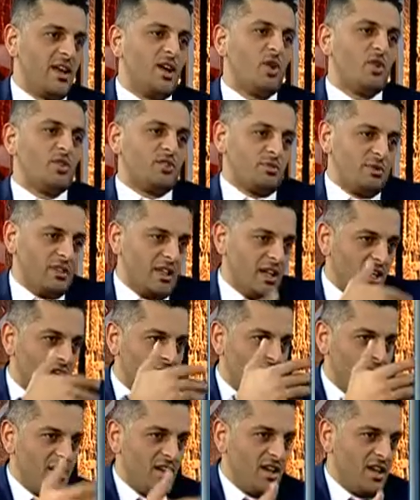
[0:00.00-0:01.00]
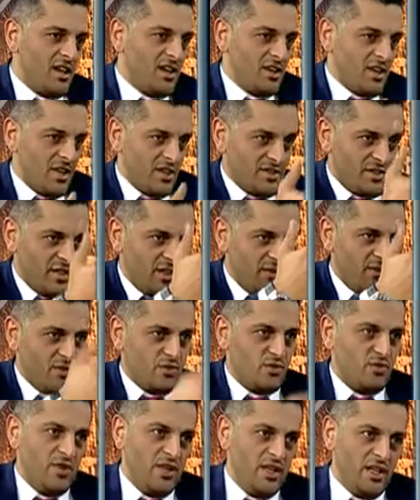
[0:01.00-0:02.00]
olursa bir daha karşı tarafın
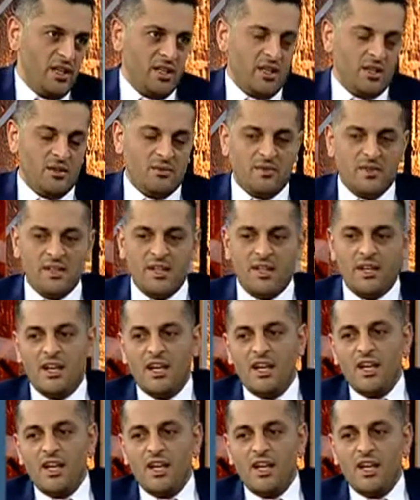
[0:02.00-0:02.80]
güvenini aldım falan.